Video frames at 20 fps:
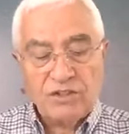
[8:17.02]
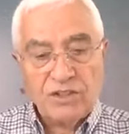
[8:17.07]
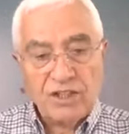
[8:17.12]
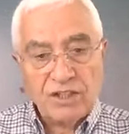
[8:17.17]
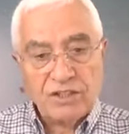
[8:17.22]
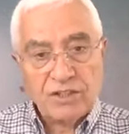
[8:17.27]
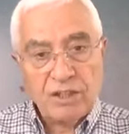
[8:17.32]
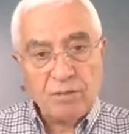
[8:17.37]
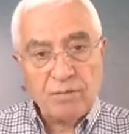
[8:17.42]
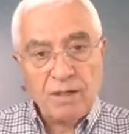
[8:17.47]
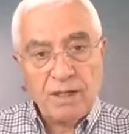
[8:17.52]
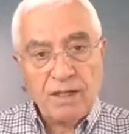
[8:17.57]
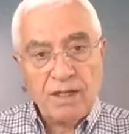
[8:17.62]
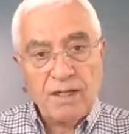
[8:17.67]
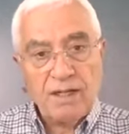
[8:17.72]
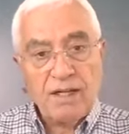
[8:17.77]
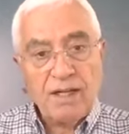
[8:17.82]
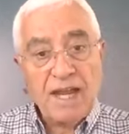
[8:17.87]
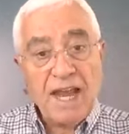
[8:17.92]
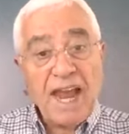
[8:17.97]

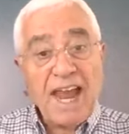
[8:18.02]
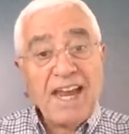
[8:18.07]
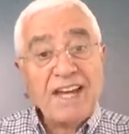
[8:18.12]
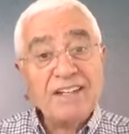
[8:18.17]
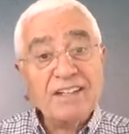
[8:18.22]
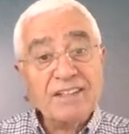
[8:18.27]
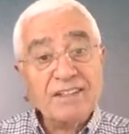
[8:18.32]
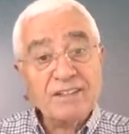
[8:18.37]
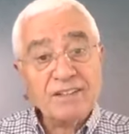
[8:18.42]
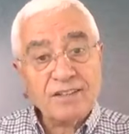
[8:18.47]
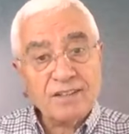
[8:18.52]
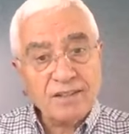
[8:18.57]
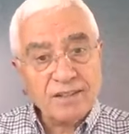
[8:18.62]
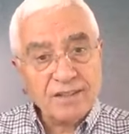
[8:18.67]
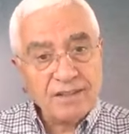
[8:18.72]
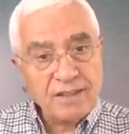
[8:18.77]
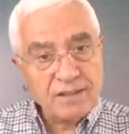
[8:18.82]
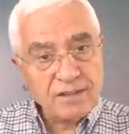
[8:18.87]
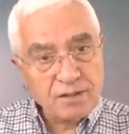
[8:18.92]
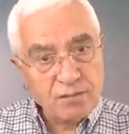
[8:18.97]
yaşamaya en
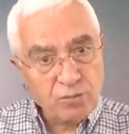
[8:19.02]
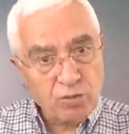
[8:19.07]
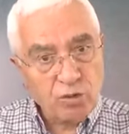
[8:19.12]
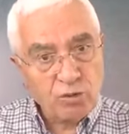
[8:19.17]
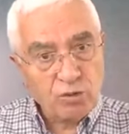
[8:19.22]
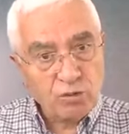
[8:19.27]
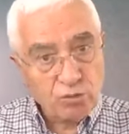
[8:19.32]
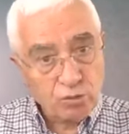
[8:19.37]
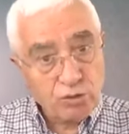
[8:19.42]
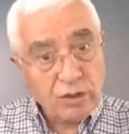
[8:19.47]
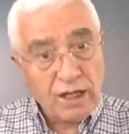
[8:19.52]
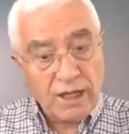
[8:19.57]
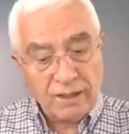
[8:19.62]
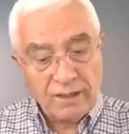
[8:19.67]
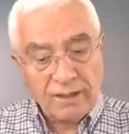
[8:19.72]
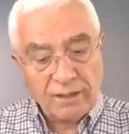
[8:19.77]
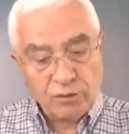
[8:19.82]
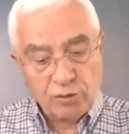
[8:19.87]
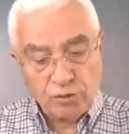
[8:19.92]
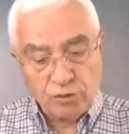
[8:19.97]
hırslı kesim olduğunu
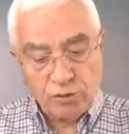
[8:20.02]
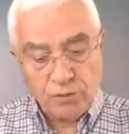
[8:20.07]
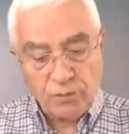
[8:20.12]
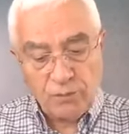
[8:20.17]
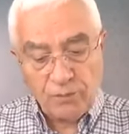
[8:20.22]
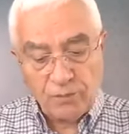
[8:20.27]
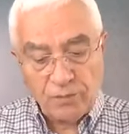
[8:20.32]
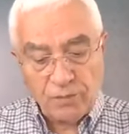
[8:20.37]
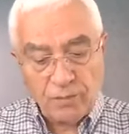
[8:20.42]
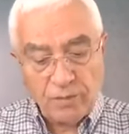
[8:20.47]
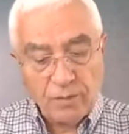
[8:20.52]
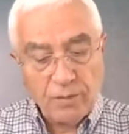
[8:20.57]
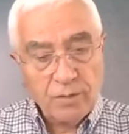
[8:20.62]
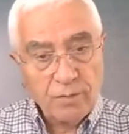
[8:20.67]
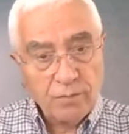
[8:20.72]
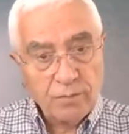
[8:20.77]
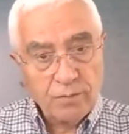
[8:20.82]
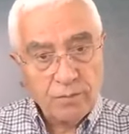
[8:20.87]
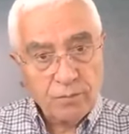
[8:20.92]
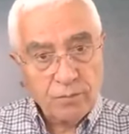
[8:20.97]
anlatıyor.
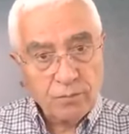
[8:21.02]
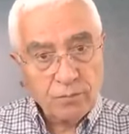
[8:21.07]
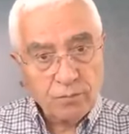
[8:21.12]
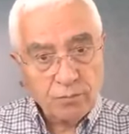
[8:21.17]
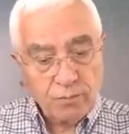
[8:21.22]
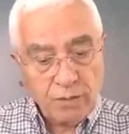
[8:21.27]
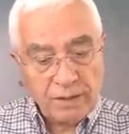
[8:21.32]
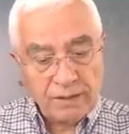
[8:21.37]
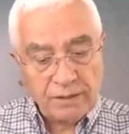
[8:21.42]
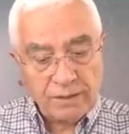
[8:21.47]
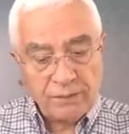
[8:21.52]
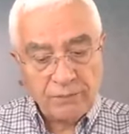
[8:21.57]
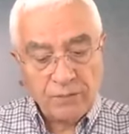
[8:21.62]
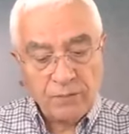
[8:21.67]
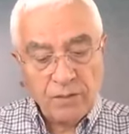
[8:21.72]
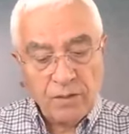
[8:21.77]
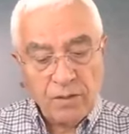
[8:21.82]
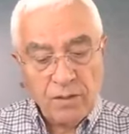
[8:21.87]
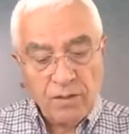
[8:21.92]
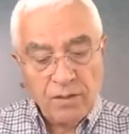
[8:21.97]
Bakın
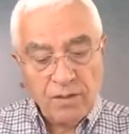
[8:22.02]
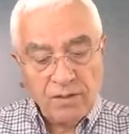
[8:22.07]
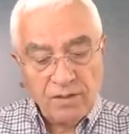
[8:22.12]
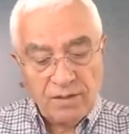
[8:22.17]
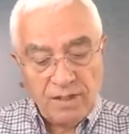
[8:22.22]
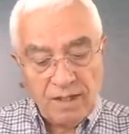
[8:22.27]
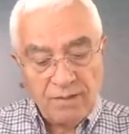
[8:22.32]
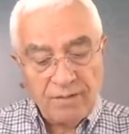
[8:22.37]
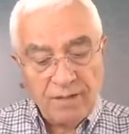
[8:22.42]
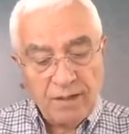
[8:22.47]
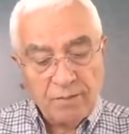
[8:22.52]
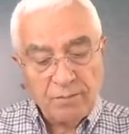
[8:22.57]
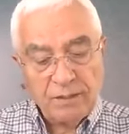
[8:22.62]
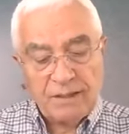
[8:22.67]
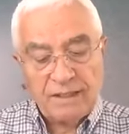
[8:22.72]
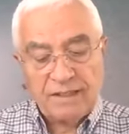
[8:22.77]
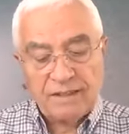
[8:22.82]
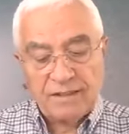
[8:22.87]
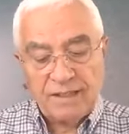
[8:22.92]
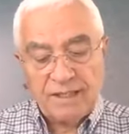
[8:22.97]
devam
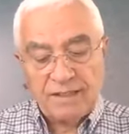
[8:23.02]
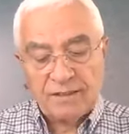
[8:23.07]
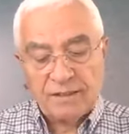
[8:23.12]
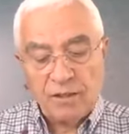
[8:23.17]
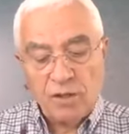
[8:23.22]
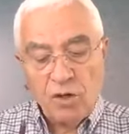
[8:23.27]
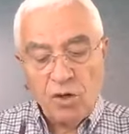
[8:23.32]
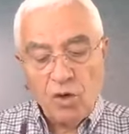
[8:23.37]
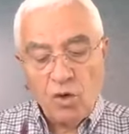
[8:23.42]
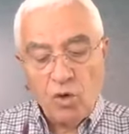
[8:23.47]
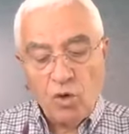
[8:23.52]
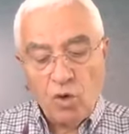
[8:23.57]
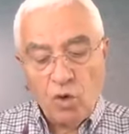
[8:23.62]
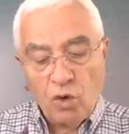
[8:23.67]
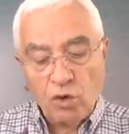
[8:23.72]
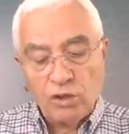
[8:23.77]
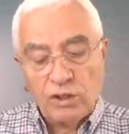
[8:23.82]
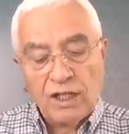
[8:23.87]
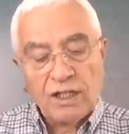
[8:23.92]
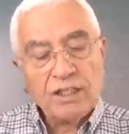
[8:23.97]
edeceğiz.
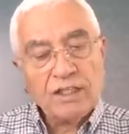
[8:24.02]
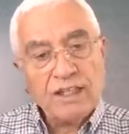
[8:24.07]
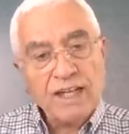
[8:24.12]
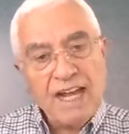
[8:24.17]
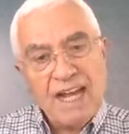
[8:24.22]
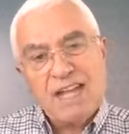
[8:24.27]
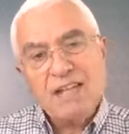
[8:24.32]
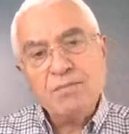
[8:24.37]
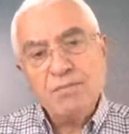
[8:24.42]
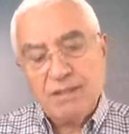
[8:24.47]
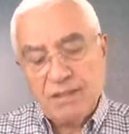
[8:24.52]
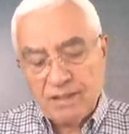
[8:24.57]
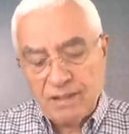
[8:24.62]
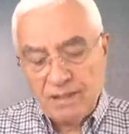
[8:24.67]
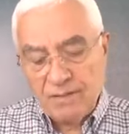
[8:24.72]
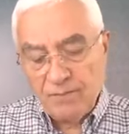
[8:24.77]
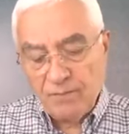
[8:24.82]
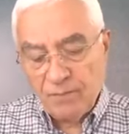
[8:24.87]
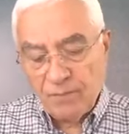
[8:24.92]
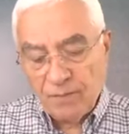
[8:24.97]
Onların her
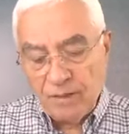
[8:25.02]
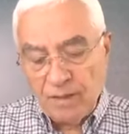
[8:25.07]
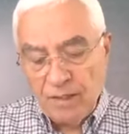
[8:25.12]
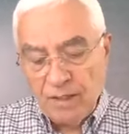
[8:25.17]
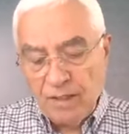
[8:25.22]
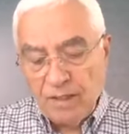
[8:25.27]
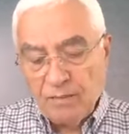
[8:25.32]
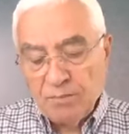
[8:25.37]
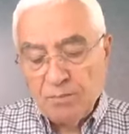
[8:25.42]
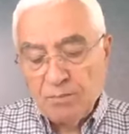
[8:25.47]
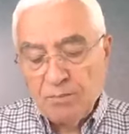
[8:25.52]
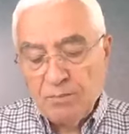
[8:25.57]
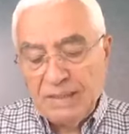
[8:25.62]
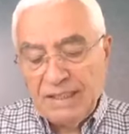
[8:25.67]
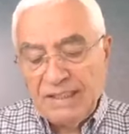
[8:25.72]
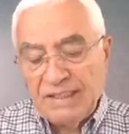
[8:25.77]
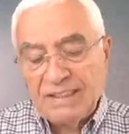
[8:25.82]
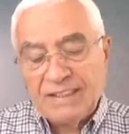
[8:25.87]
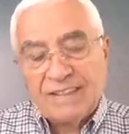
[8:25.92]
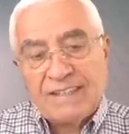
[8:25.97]
biri
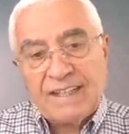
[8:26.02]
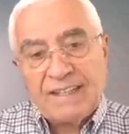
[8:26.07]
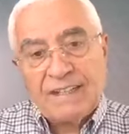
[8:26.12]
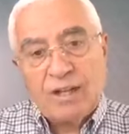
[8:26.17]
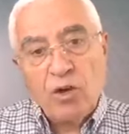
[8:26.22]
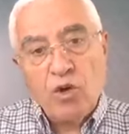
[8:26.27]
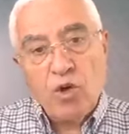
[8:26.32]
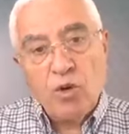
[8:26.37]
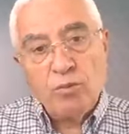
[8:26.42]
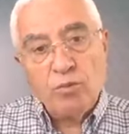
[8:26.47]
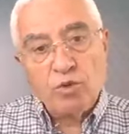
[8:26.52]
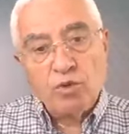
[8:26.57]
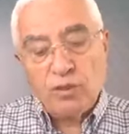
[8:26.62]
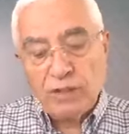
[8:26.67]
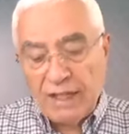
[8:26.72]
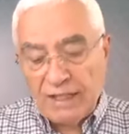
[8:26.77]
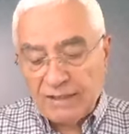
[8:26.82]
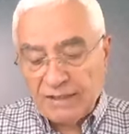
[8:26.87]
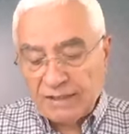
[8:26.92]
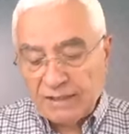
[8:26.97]
bin sene
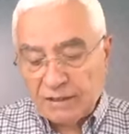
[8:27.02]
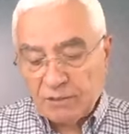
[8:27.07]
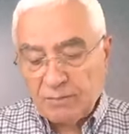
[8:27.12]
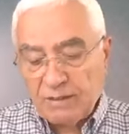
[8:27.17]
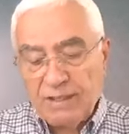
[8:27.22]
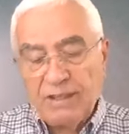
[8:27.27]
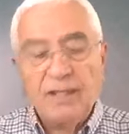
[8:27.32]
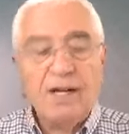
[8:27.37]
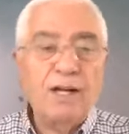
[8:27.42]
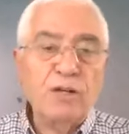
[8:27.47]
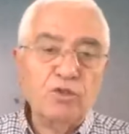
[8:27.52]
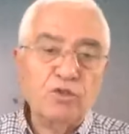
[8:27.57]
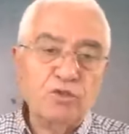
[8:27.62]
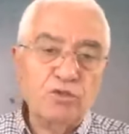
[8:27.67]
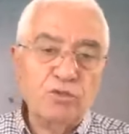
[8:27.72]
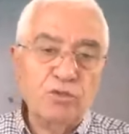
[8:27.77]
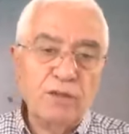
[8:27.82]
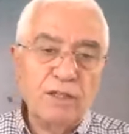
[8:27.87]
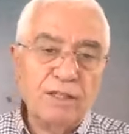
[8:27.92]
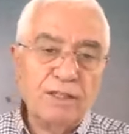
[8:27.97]
ömürlendirmeyi
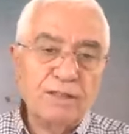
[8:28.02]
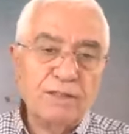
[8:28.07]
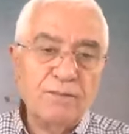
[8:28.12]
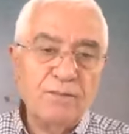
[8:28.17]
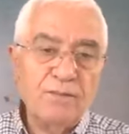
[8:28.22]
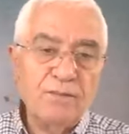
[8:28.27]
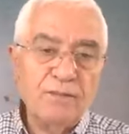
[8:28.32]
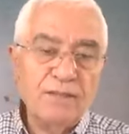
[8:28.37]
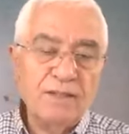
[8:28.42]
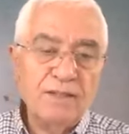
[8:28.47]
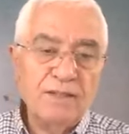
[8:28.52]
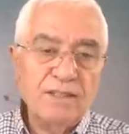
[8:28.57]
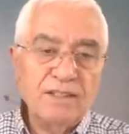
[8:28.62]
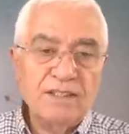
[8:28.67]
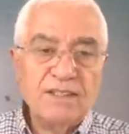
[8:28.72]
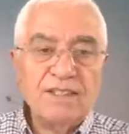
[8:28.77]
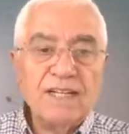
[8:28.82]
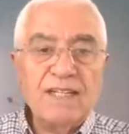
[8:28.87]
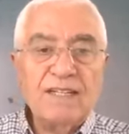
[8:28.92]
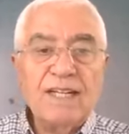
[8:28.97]
arzular.
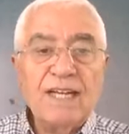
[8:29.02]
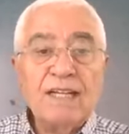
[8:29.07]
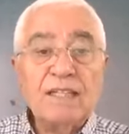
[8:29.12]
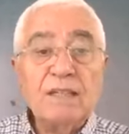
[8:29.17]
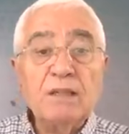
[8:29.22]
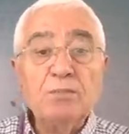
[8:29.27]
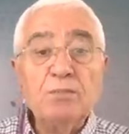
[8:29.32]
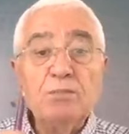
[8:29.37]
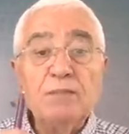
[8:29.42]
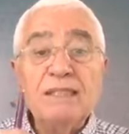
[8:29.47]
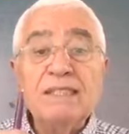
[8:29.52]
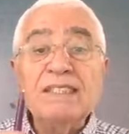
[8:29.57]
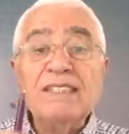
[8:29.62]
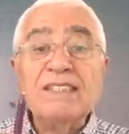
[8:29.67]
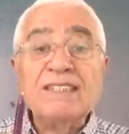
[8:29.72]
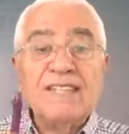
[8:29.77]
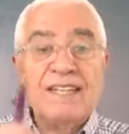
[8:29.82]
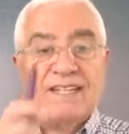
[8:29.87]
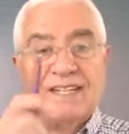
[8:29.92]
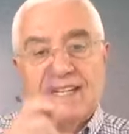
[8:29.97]
İsterler ki bin
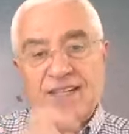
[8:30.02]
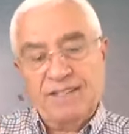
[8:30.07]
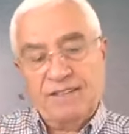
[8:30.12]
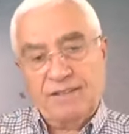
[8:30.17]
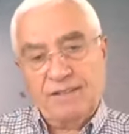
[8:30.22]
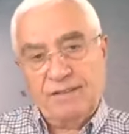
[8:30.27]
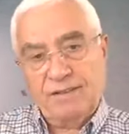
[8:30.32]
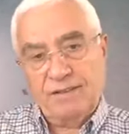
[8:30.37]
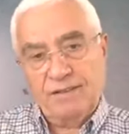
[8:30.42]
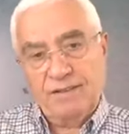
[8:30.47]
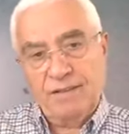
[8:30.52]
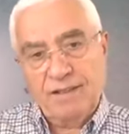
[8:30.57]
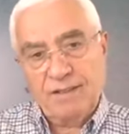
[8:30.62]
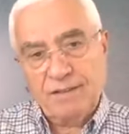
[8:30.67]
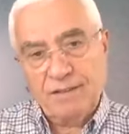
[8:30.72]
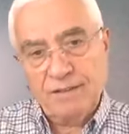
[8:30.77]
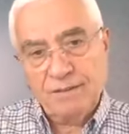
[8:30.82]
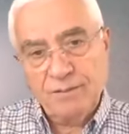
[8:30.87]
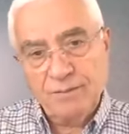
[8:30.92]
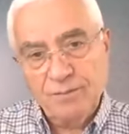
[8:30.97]
sene
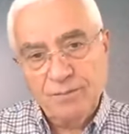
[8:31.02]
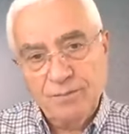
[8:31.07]
yaşasınlar.